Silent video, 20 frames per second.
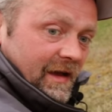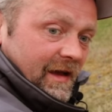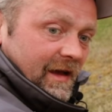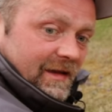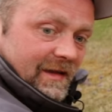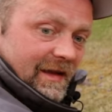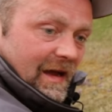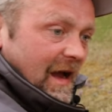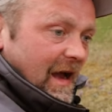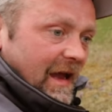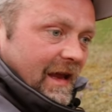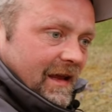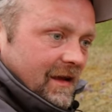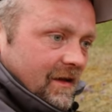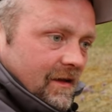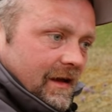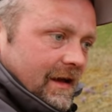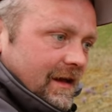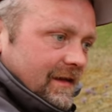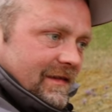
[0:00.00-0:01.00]

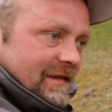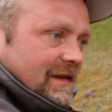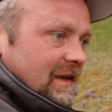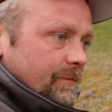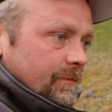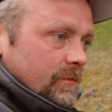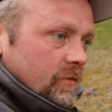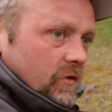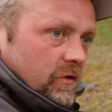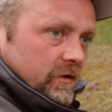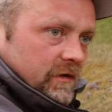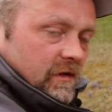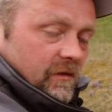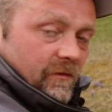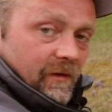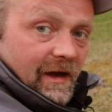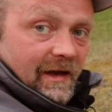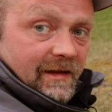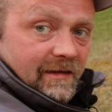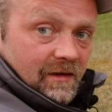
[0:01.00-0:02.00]
R3, R7 und
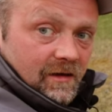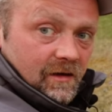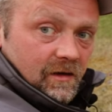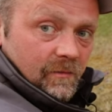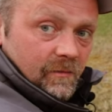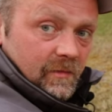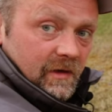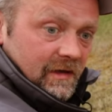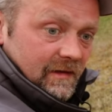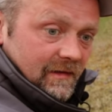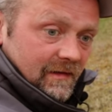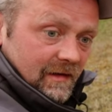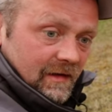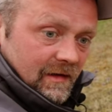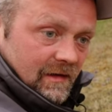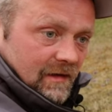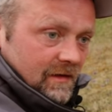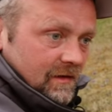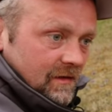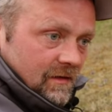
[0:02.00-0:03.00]
so weiter mit
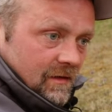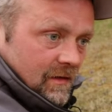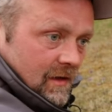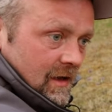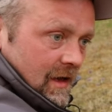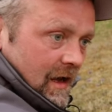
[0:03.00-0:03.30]
äh,